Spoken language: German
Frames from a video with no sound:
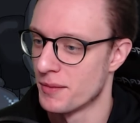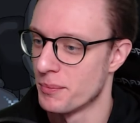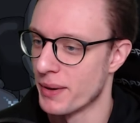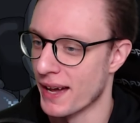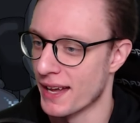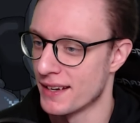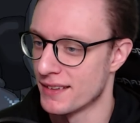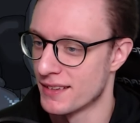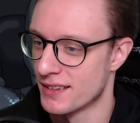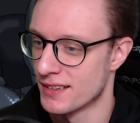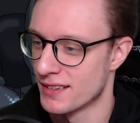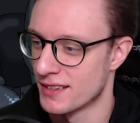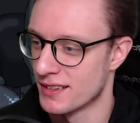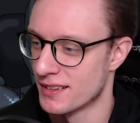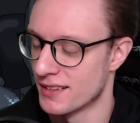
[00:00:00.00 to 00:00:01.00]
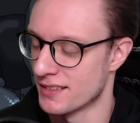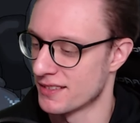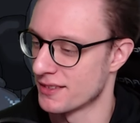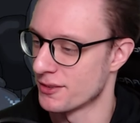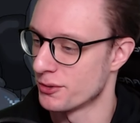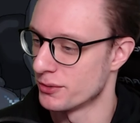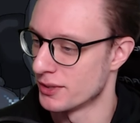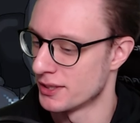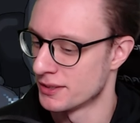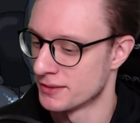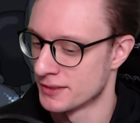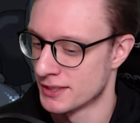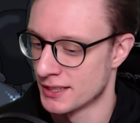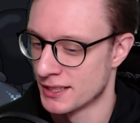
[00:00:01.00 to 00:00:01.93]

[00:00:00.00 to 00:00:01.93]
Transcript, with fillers: brennt. Das ist cool.